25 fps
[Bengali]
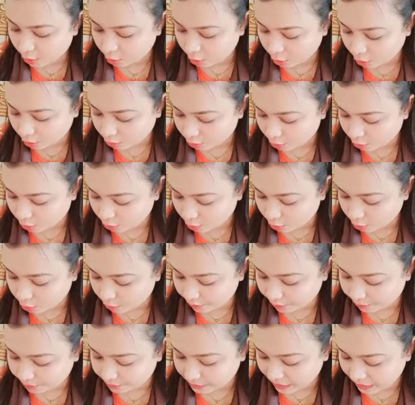গর্ত
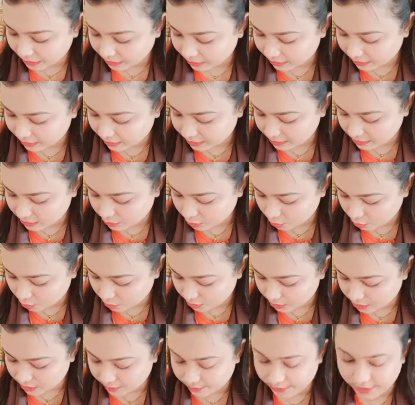খুব তাড়াতাড়ি যে
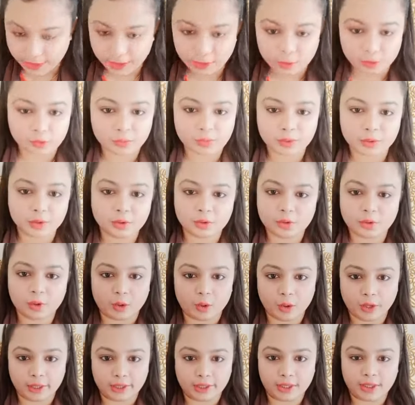চলে যাবে এরকম কিন্তু
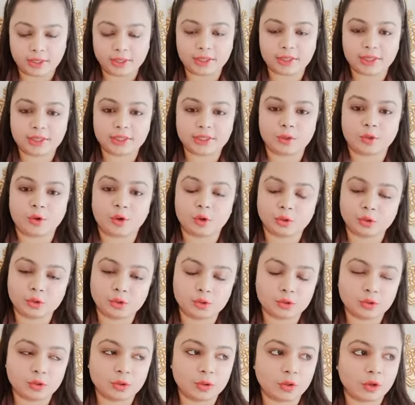হয় না ঠিক আছে গর্ত
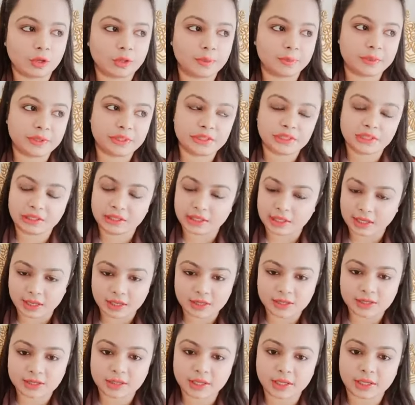যদি অনেক বেশি
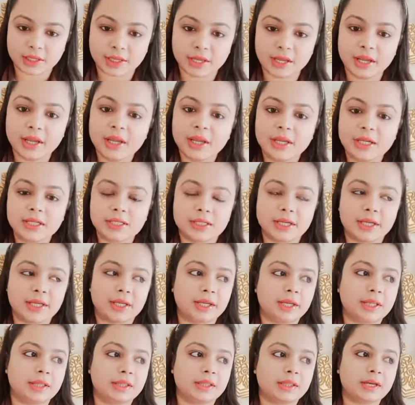লার্জ থাকে সেই
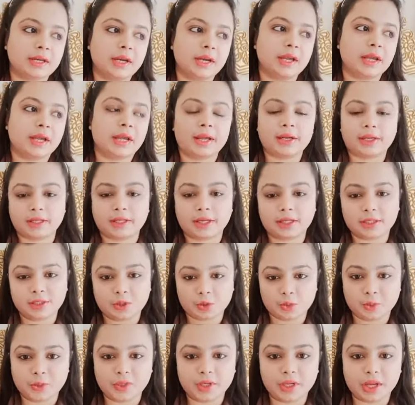ক্ষেত্রে একটা
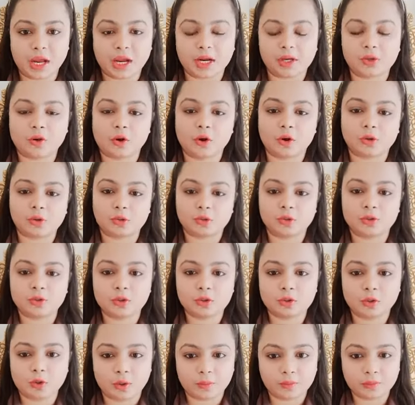ট্রিটমেন্ট আর গর্ত
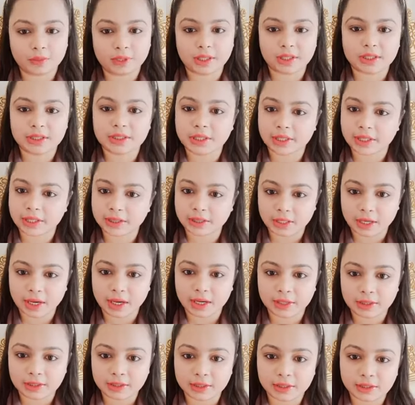যদি কম থাকে সেই ক্ষেত্রে
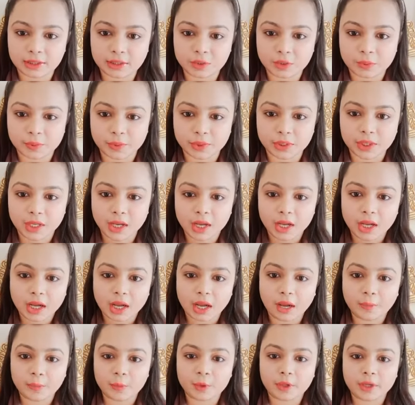আরেকটা ট্রিটমেন্ট
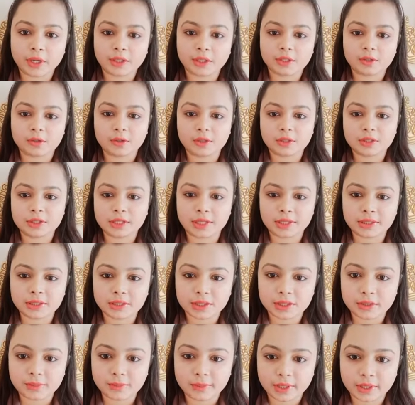আপু ক্যাথিডল
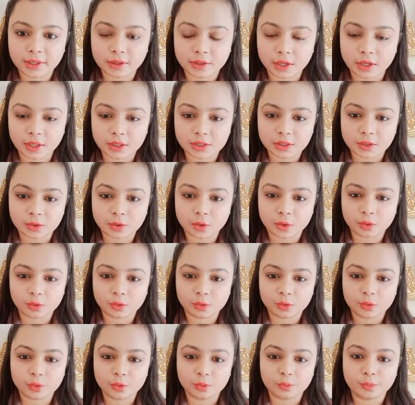সানস্ক্রিমের আচ্ছা
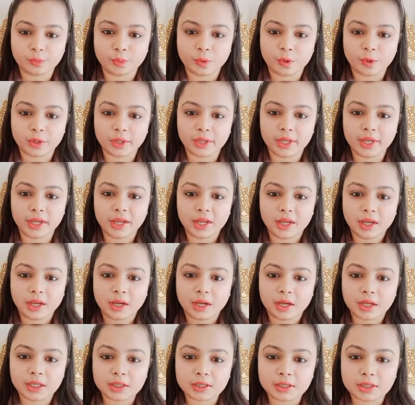কতক্ষণ পরে
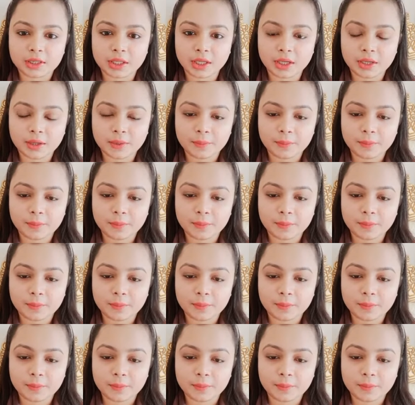আচ্ছা